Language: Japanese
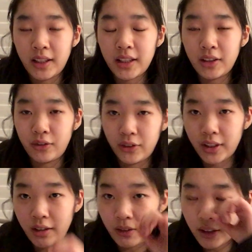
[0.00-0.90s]
ね昨日よ
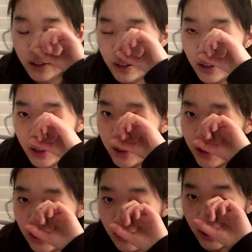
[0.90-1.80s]
りかは
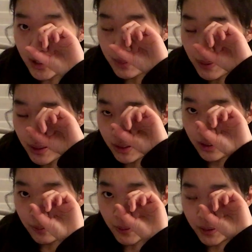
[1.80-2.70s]
昨日が一番
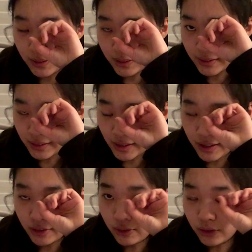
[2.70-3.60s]
やばかったです
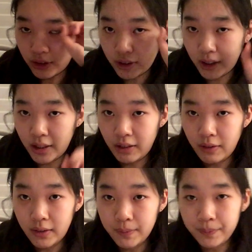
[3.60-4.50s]
ね個人的には